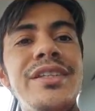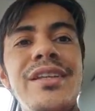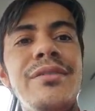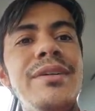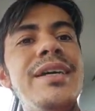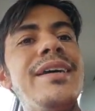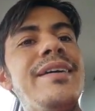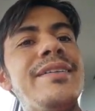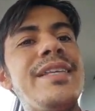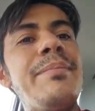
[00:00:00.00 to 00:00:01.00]
Então,
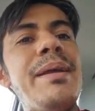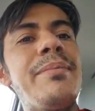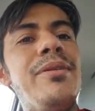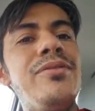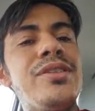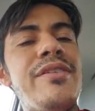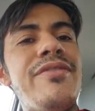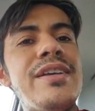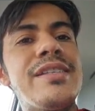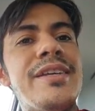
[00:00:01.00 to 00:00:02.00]
sempre é bom você
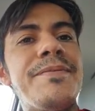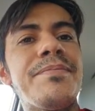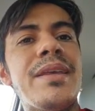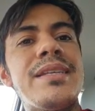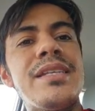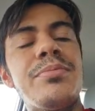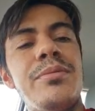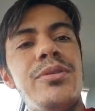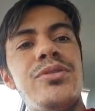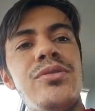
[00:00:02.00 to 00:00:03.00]
fazer essas
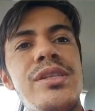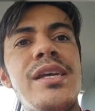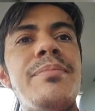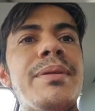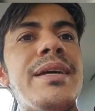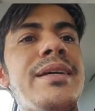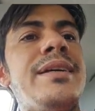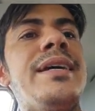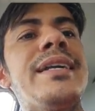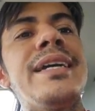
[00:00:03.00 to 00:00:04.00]
promoções aí
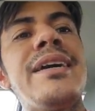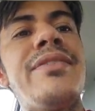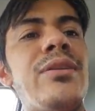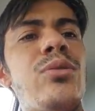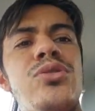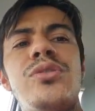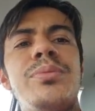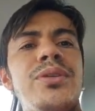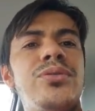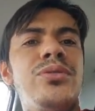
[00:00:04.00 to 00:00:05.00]
para agregar valor ao seu
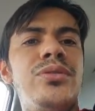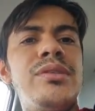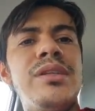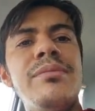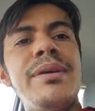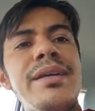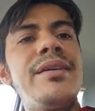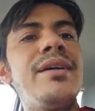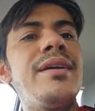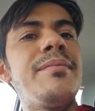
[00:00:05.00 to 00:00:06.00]
produto e também
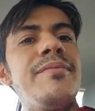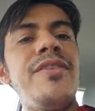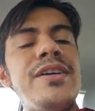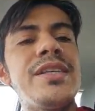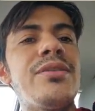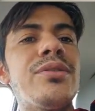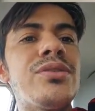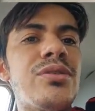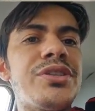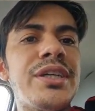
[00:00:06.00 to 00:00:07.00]
fazer com que
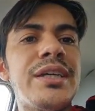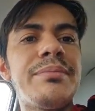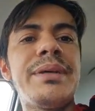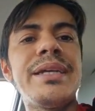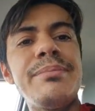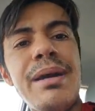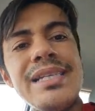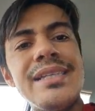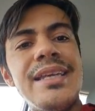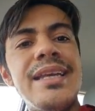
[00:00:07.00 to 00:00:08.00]
seu Instagram pegue
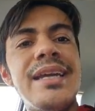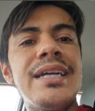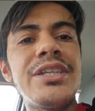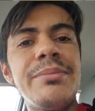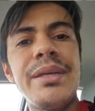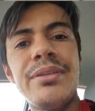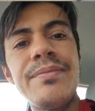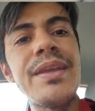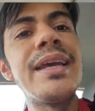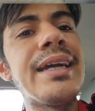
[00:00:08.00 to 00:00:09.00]
mais engajamento.
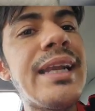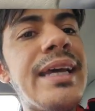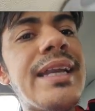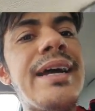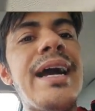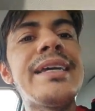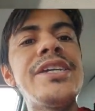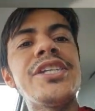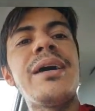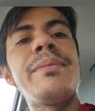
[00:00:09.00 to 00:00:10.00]
Galera, aqui
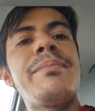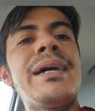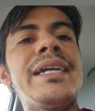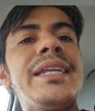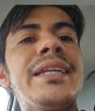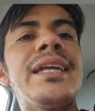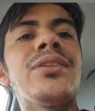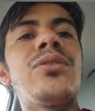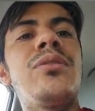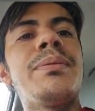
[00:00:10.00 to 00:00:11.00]
está a minha maquininha da
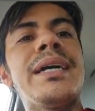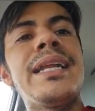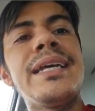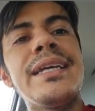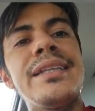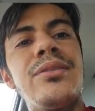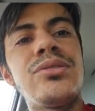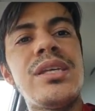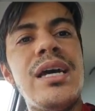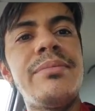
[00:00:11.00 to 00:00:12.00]
Tom para a galera que não
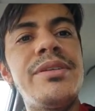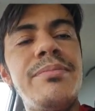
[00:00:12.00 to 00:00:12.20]
sabe.